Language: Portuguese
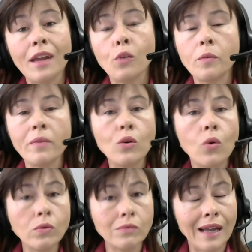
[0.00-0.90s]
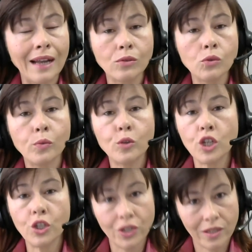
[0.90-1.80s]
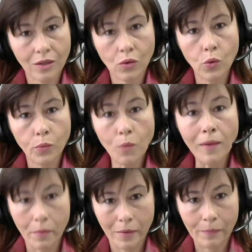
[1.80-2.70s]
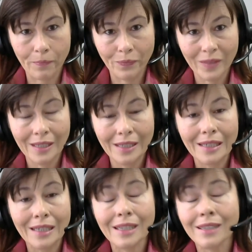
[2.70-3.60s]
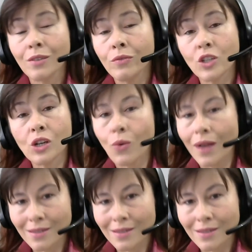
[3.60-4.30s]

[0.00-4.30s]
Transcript: é o primeiro contato do projetista com o problema. Então, veja quais